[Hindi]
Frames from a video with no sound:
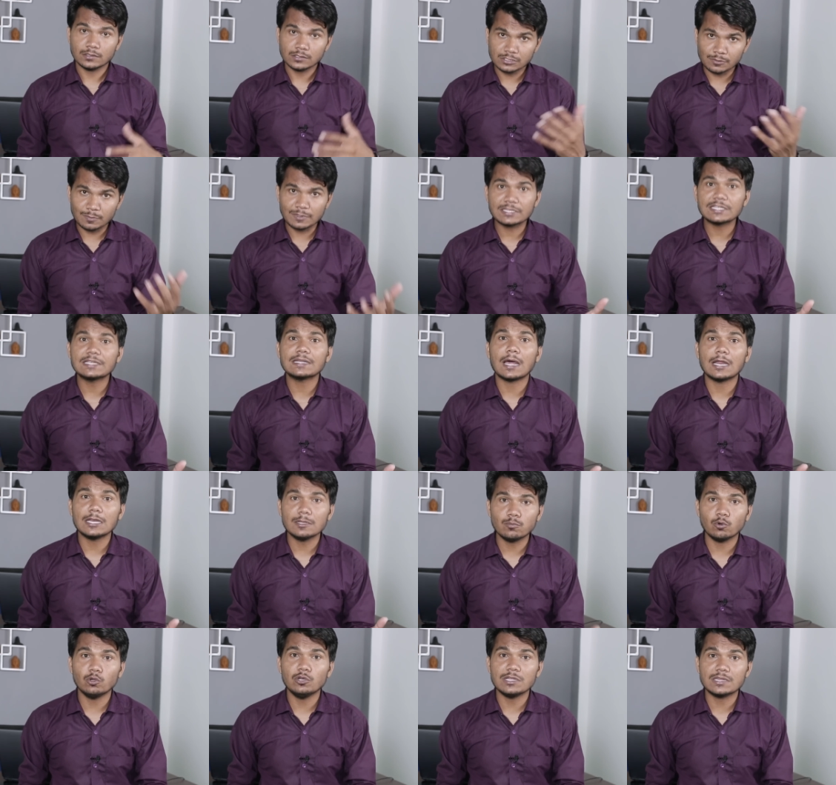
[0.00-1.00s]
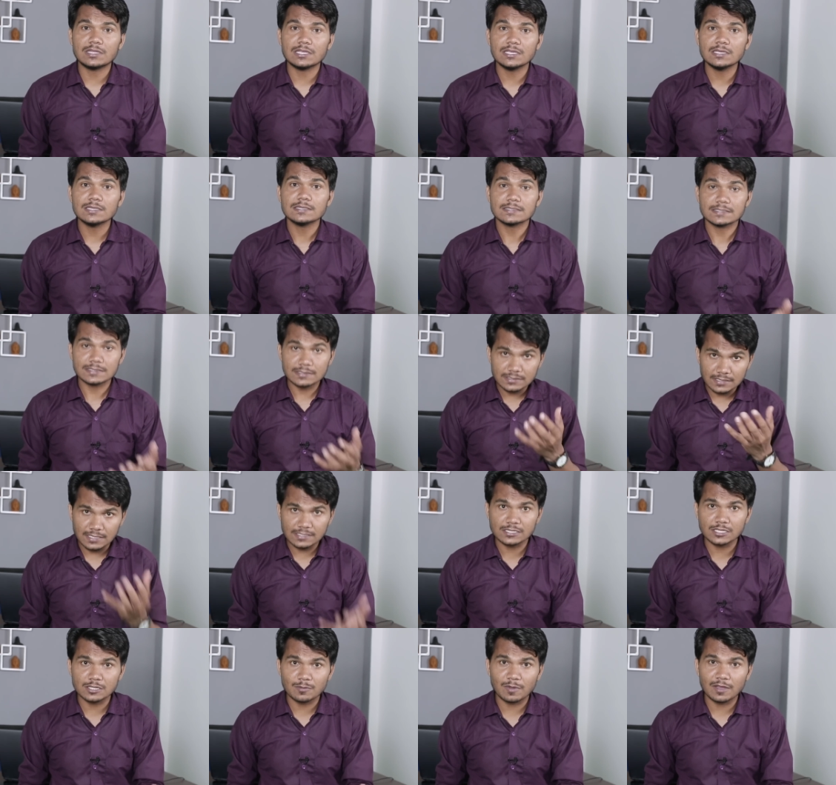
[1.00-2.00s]
स्मृति ईरानी बोली थी
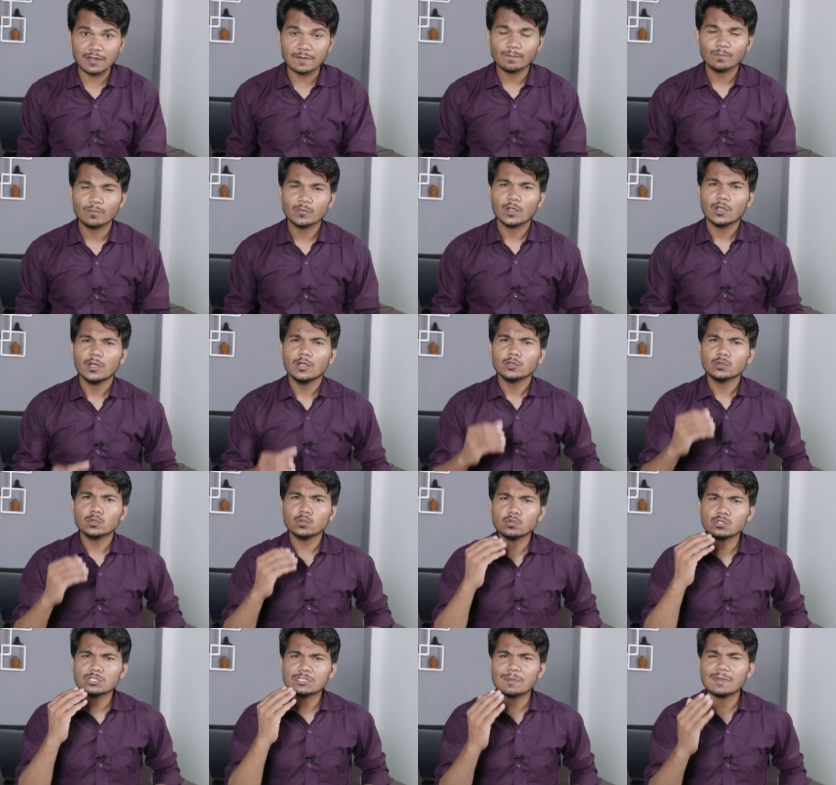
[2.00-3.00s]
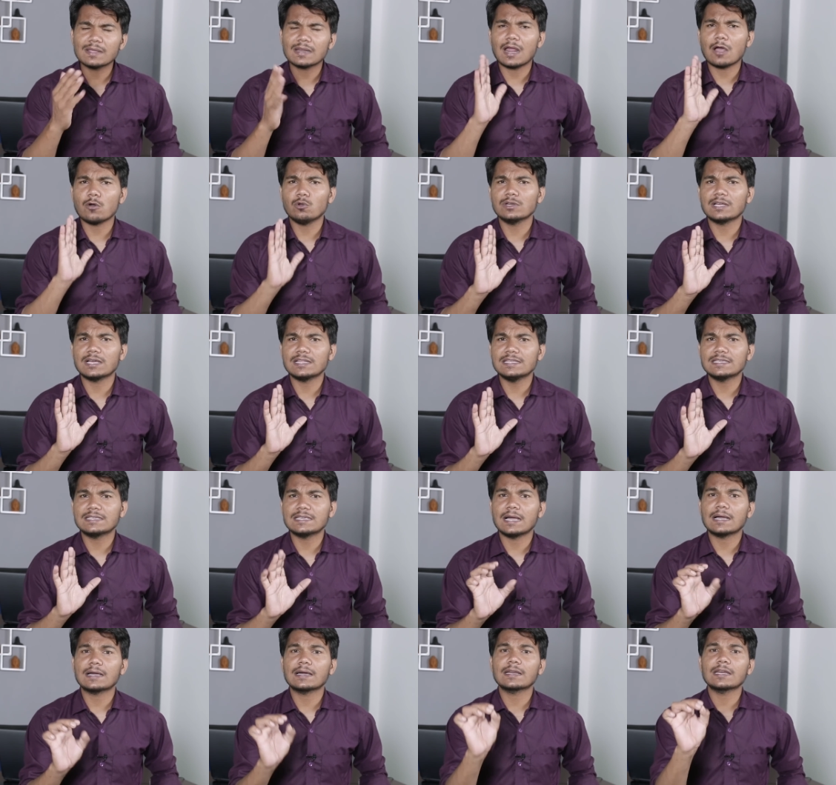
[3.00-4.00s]
संसद में तो उस समय राहुल गांधी
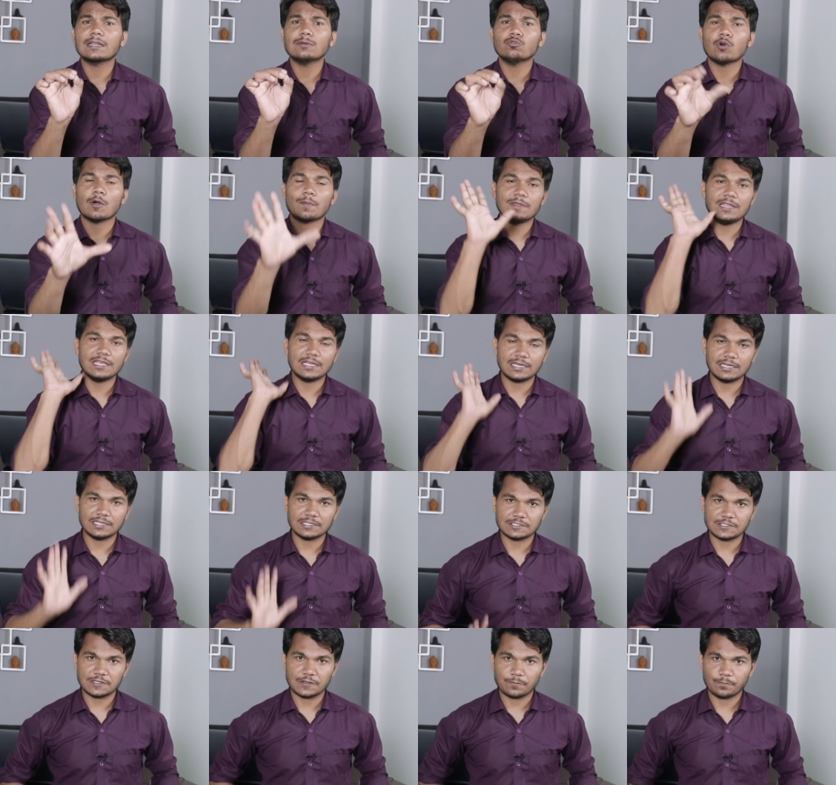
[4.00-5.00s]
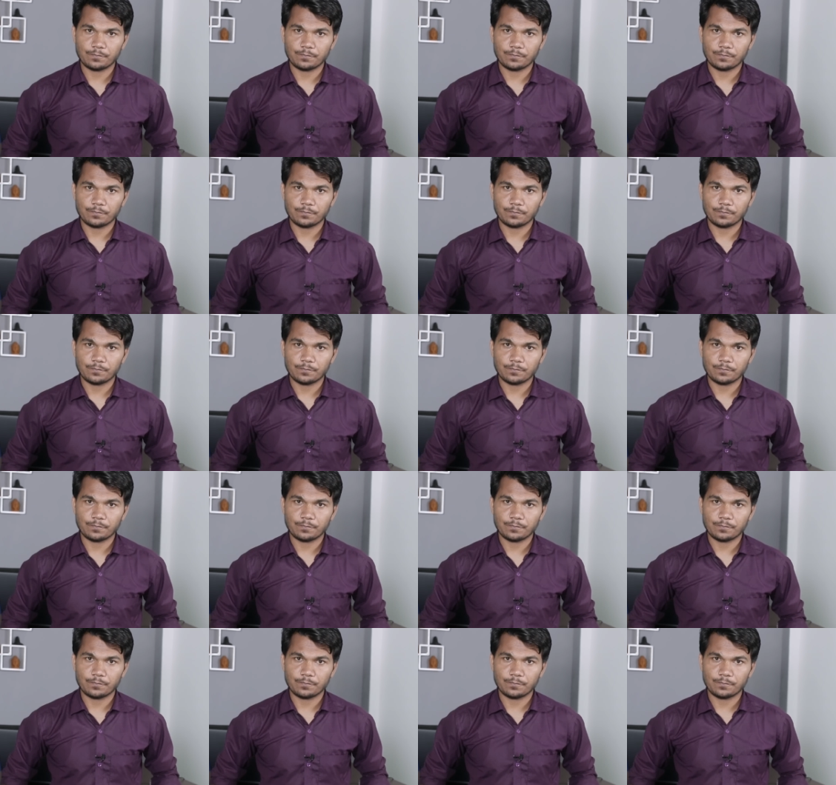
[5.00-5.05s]
क्या कर रहे हैं वो आप देख लीजिए